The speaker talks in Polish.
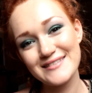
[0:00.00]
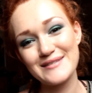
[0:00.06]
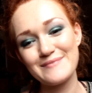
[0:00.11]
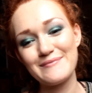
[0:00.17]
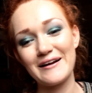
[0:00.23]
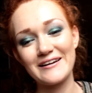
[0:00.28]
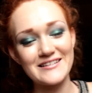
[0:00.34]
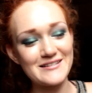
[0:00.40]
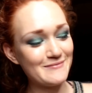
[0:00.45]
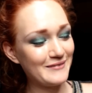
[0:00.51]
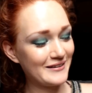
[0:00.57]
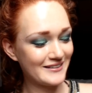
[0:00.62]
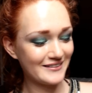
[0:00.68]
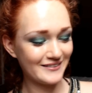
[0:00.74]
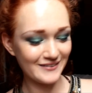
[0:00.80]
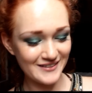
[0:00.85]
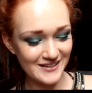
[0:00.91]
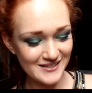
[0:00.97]
Zobaczymy, czy
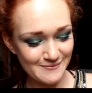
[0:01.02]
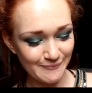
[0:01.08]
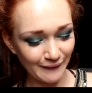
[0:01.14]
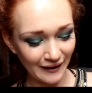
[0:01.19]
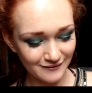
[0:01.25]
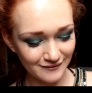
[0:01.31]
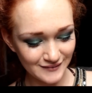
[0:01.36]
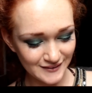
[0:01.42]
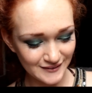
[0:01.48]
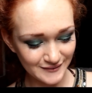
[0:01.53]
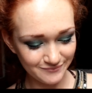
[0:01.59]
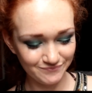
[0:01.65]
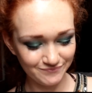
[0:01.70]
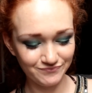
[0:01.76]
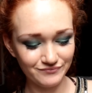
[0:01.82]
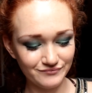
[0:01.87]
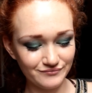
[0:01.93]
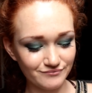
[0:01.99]
to się sprawdzi.
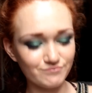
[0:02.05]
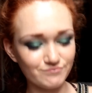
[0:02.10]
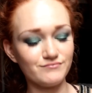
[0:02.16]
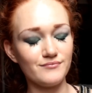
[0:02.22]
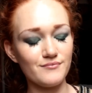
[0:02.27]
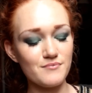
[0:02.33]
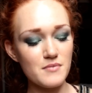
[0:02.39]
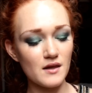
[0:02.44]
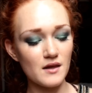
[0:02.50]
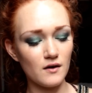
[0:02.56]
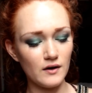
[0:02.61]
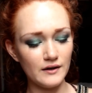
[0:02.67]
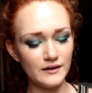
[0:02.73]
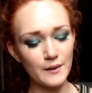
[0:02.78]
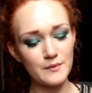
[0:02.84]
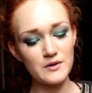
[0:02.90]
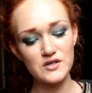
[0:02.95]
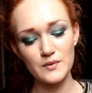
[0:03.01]

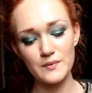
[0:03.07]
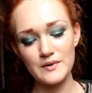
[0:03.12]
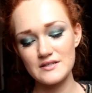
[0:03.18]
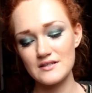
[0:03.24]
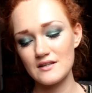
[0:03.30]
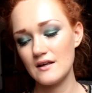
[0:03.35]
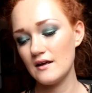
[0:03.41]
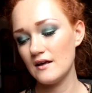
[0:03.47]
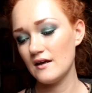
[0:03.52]
Kolejną rzeczą jest